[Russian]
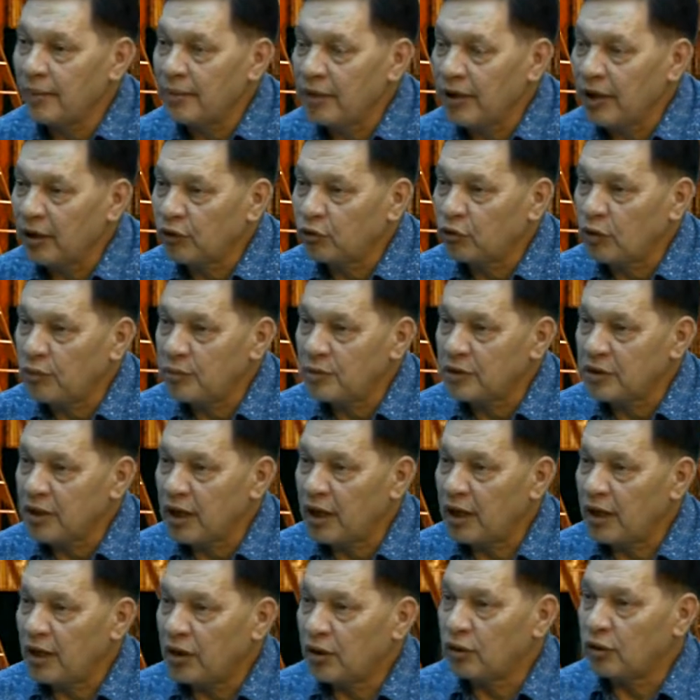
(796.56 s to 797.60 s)
мы
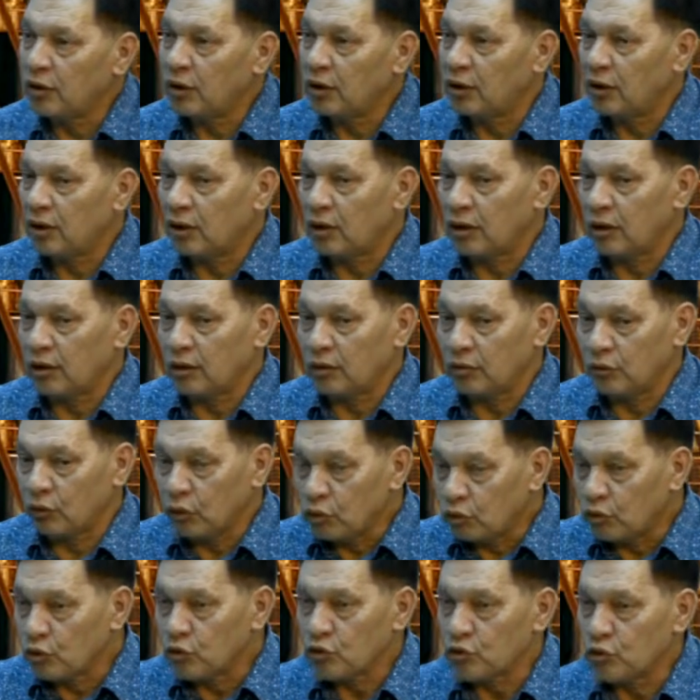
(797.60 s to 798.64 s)
готовимся к
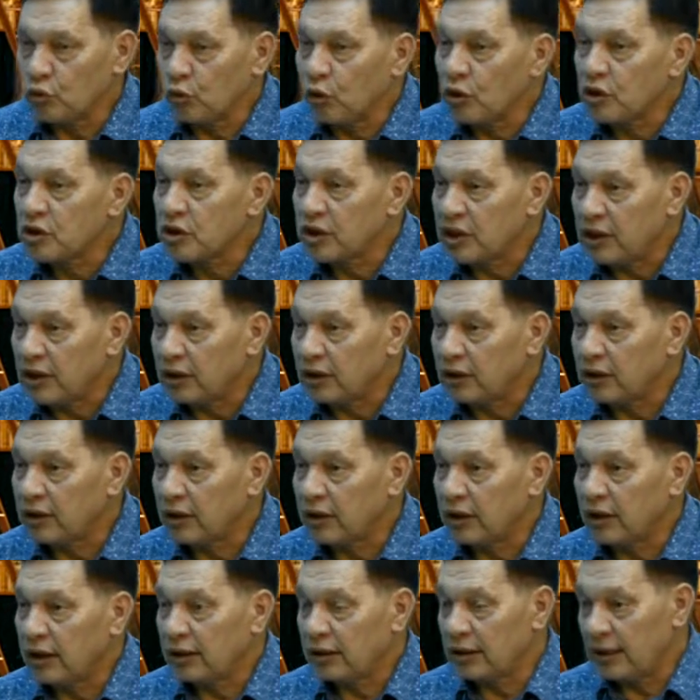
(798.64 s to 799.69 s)
конкурсу World Skills,
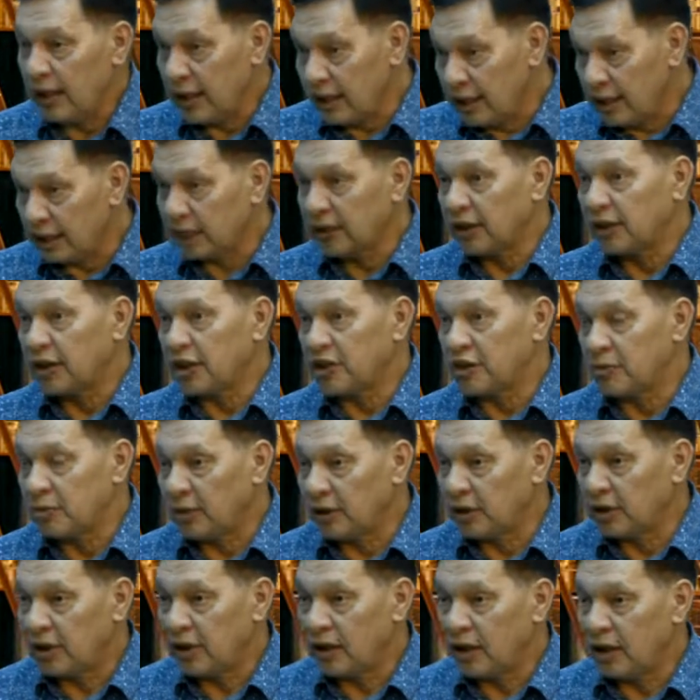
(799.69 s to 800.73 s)
да, когда наши
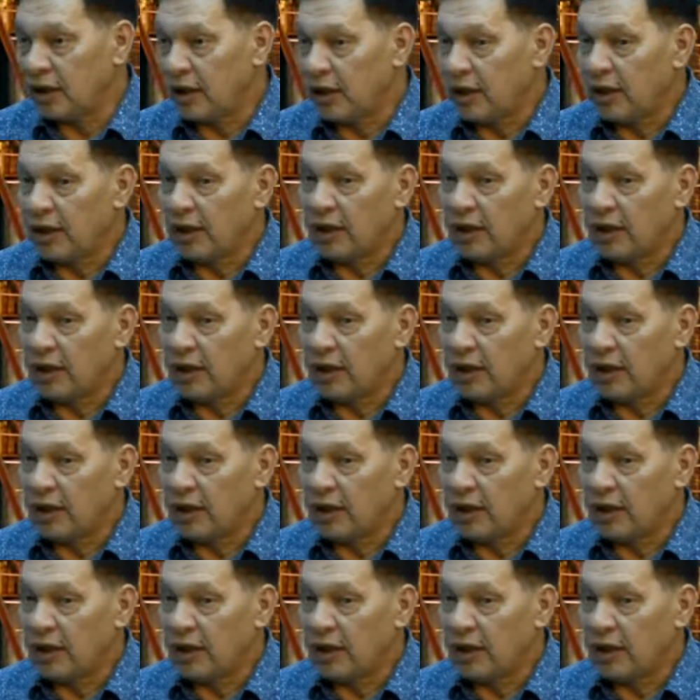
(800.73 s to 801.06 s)
молодые угу.